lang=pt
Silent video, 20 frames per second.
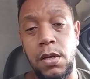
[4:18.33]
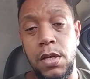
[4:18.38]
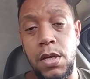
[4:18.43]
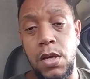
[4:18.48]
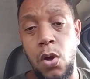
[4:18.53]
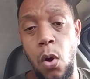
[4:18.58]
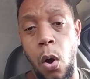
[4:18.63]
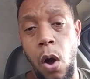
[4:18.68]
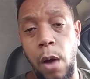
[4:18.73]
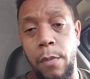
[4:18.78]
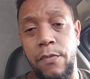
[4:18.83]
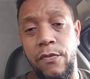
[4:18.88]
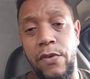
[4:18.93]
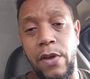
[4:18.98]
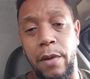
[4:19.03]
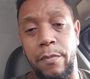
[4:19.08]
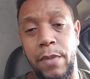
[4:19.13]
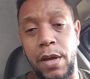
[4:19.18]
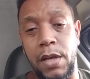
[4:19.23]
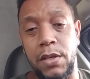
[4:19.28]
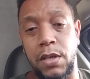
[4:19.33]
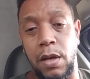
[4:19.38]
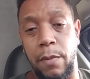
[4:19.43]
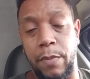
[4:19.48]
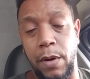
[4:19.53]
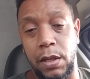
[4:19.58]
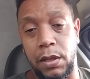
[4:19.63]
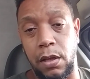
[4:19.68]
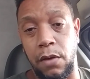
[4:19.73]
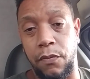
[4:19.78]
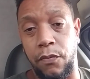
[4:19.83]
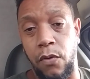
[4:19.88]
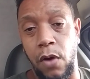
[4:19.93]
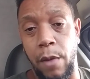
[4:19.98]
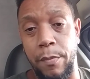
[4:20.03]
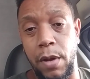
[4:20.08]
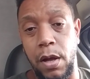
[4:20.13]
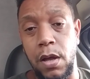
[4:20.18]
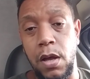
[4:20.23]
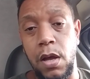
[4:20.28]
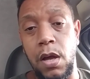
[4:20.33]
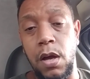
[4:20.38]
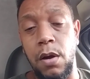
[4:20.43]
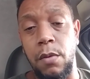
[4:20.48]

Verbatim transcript: E, obviamente, a plataforma